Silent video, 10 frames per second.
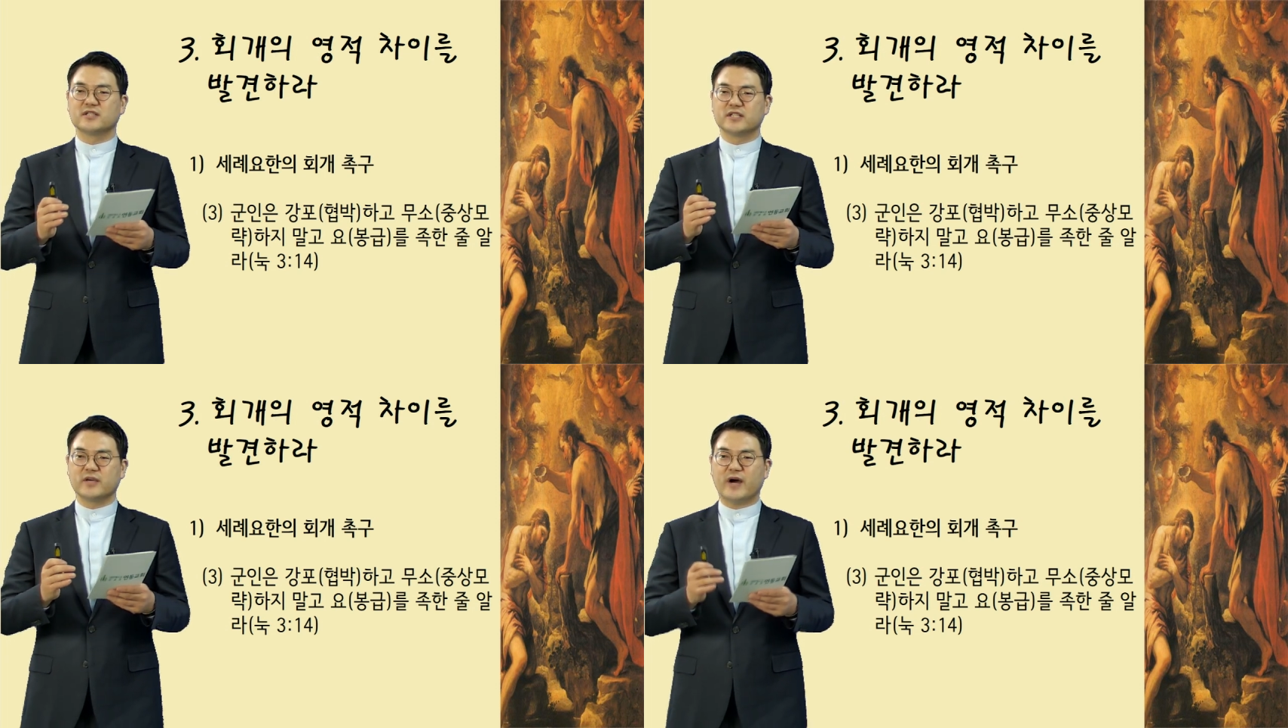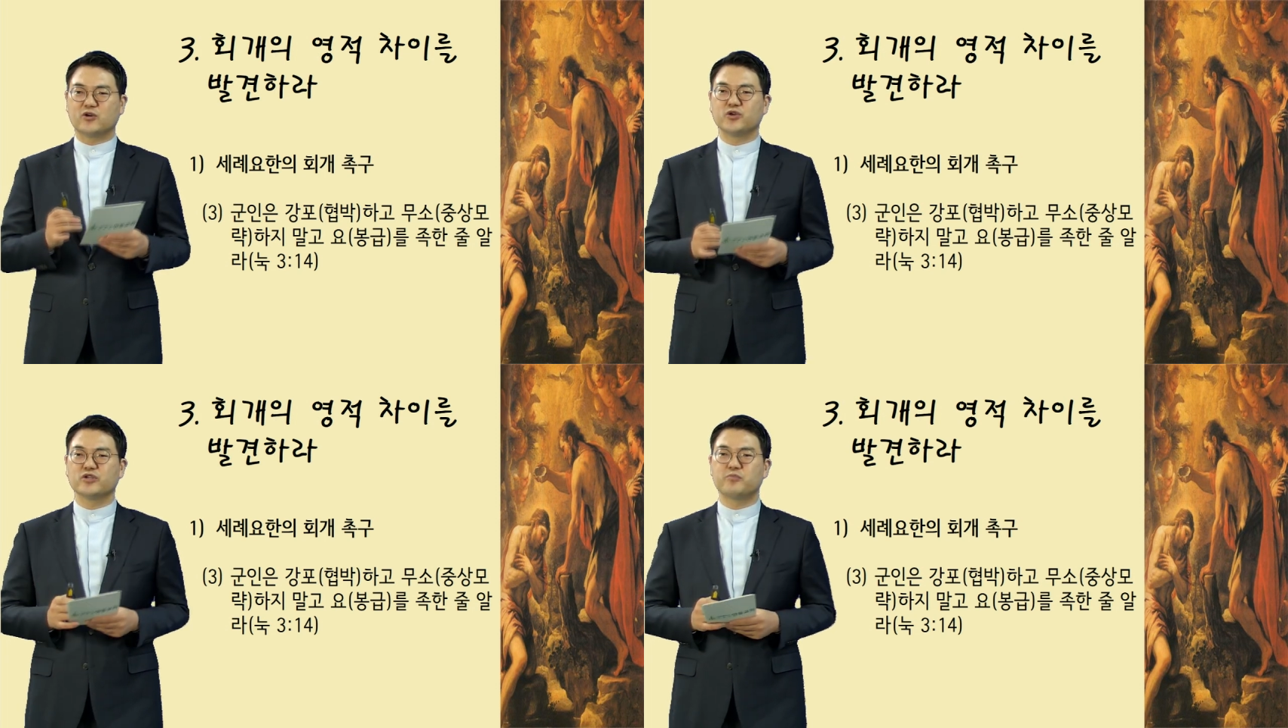그들이
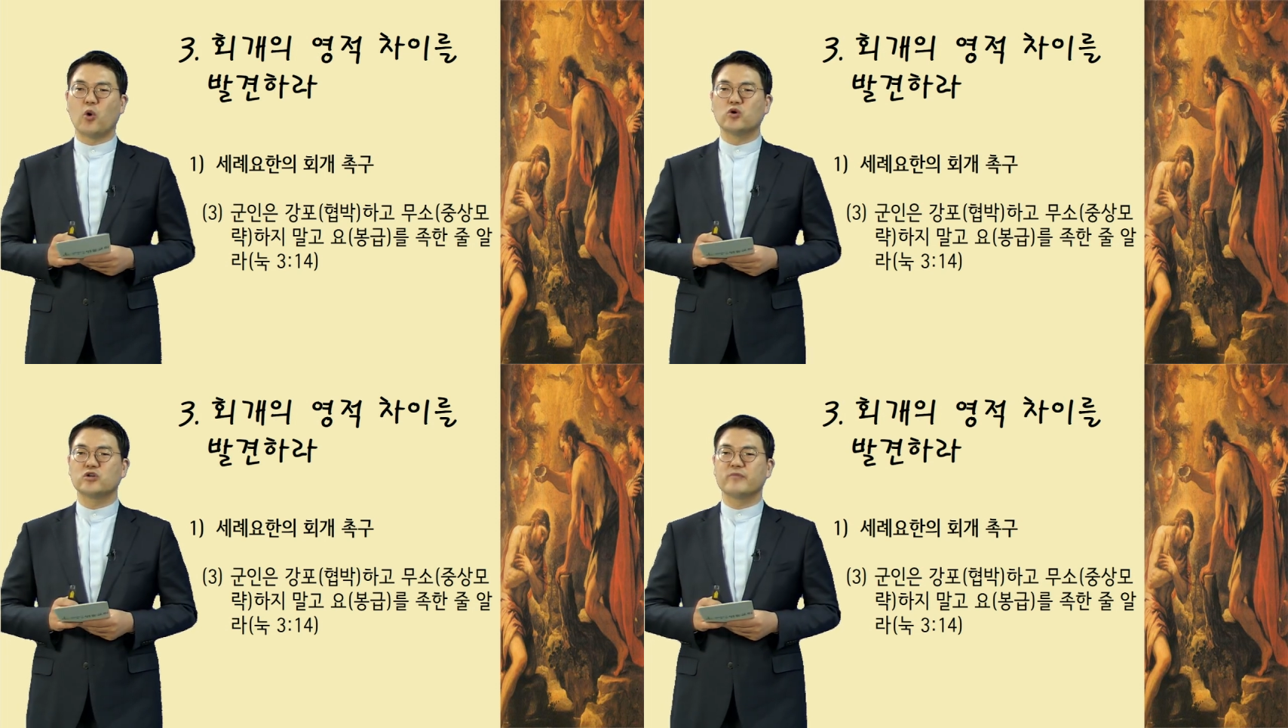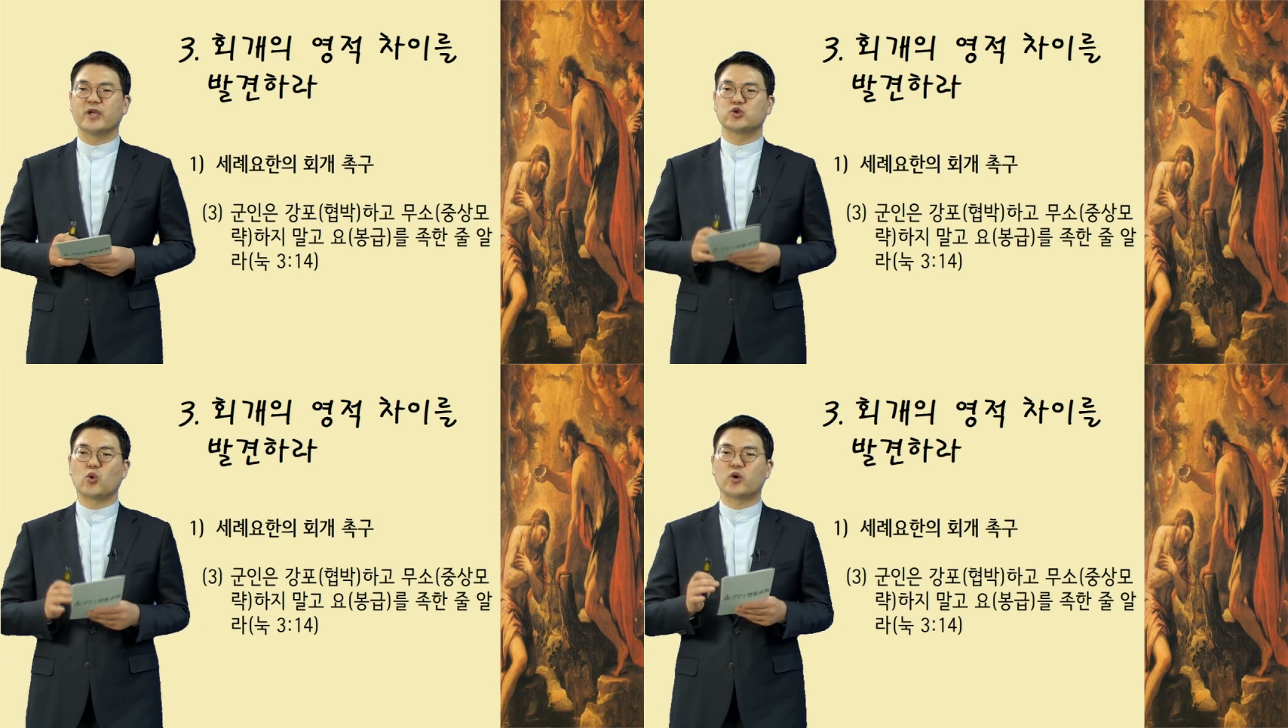받고 있는
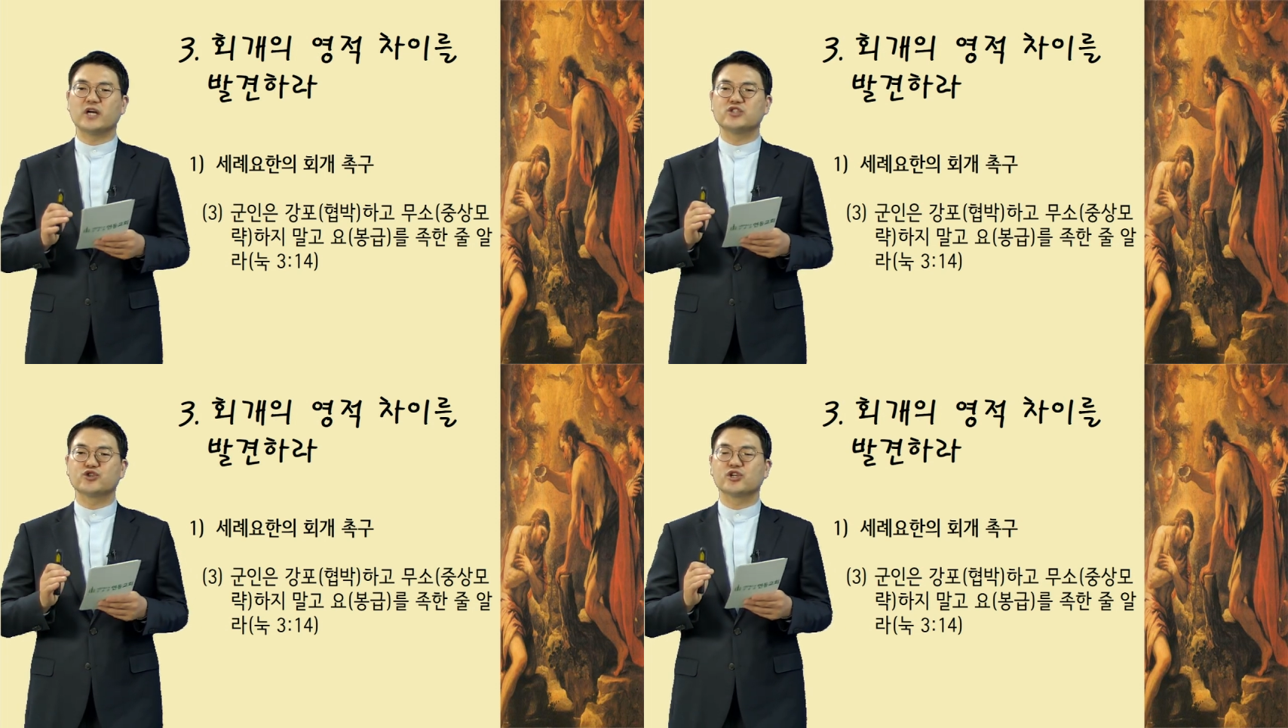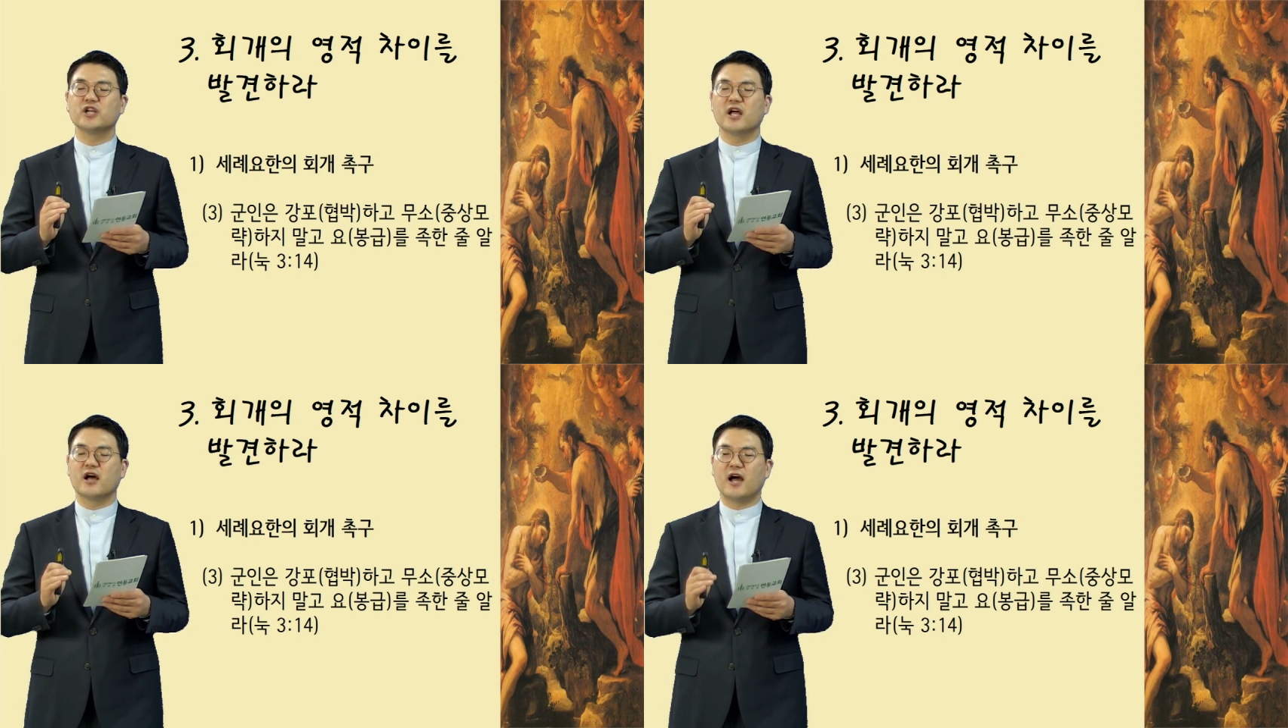봉급에 족한
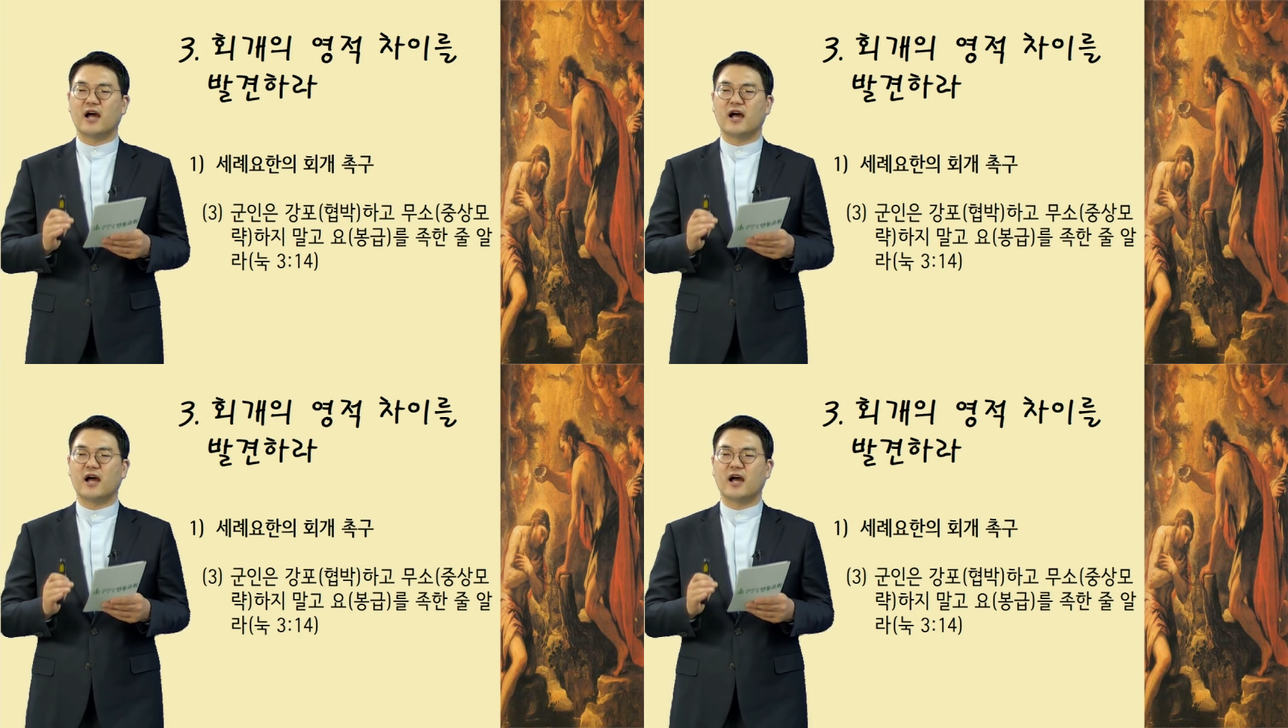줄